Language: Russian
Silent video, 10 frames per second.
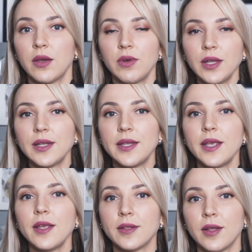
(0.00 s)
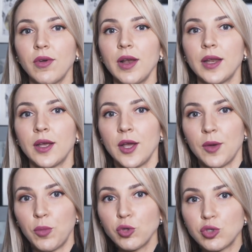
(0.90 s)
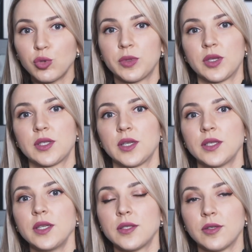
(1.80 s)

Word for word: вряд ли ей давали подступ, так сказать,